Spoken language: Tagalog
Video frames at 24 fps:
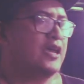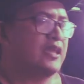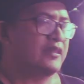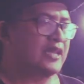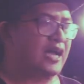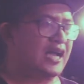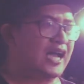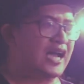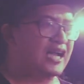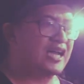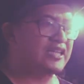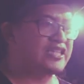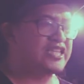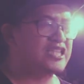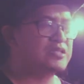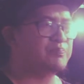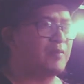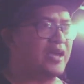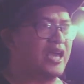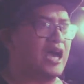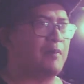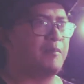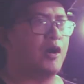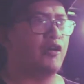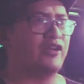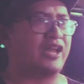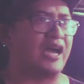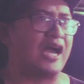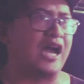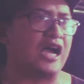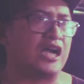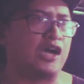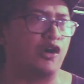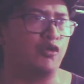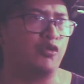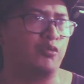nakakadismayabaw,
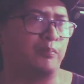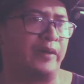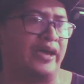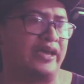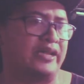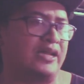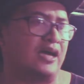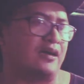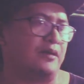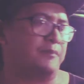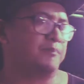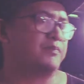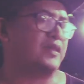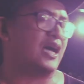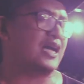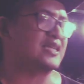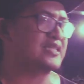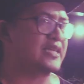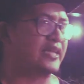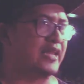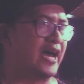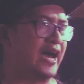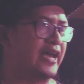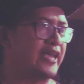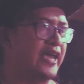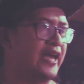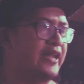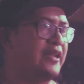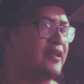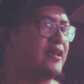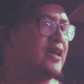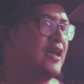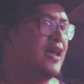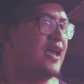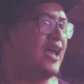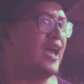nakakaumay, nak, nakasanayan.
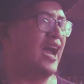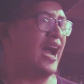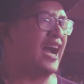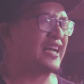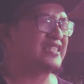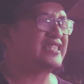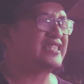Ang